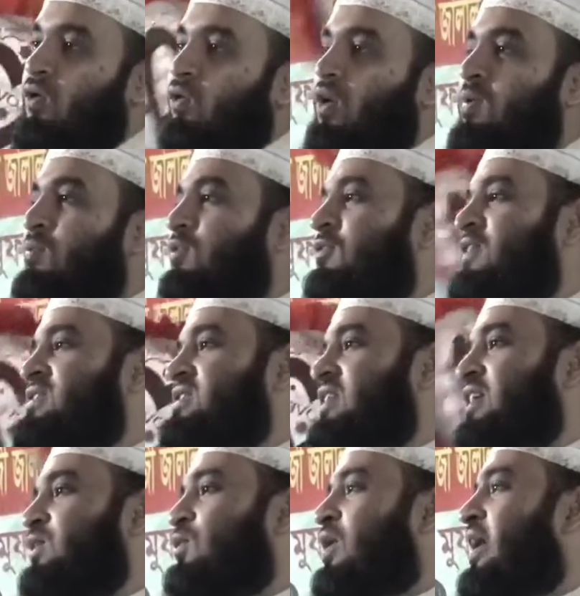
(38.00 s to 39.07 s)
ওই
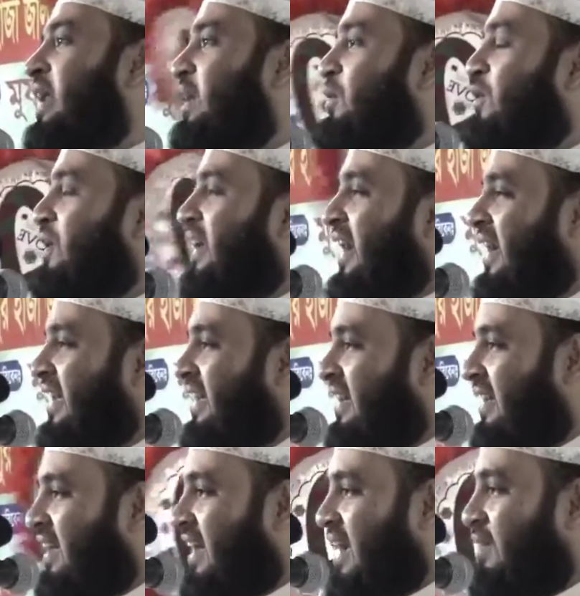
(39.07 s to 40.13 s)
মুফাসিরে কোরআন এখন নাই
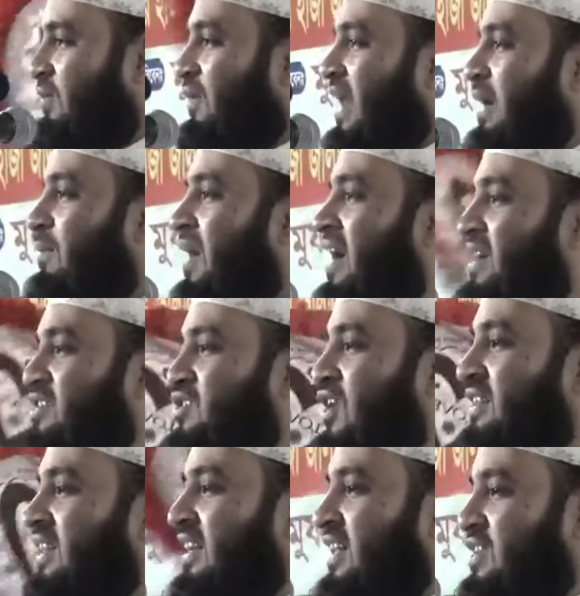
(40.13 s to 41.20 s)
এখন আবার
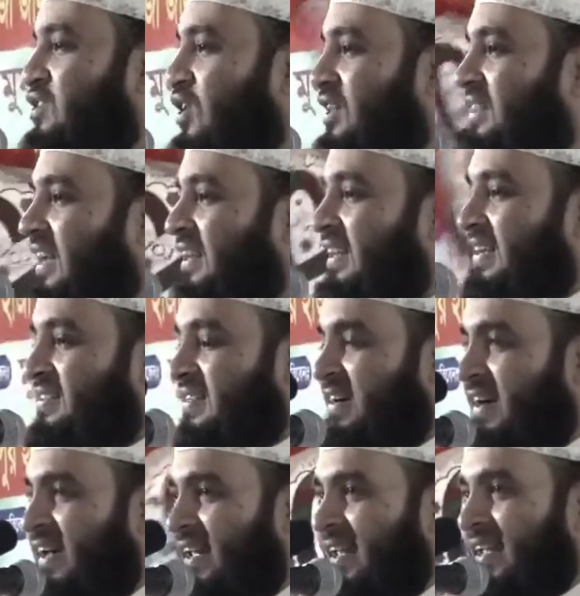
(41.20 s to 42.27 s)
শয়তানের শয়তানি আছে
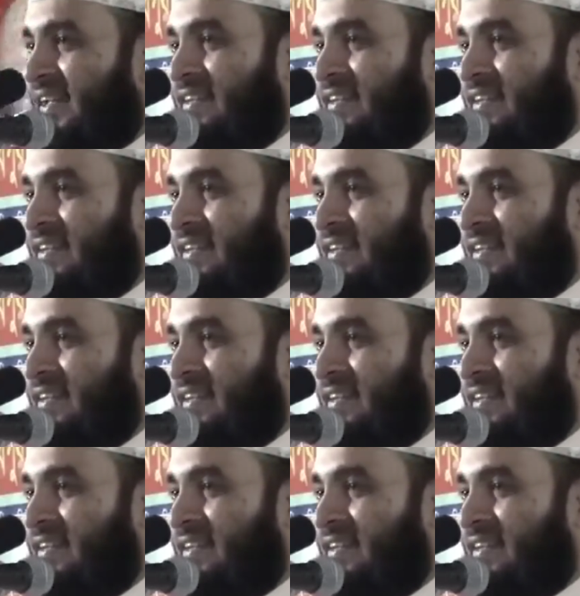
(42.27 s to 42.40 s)
না নাই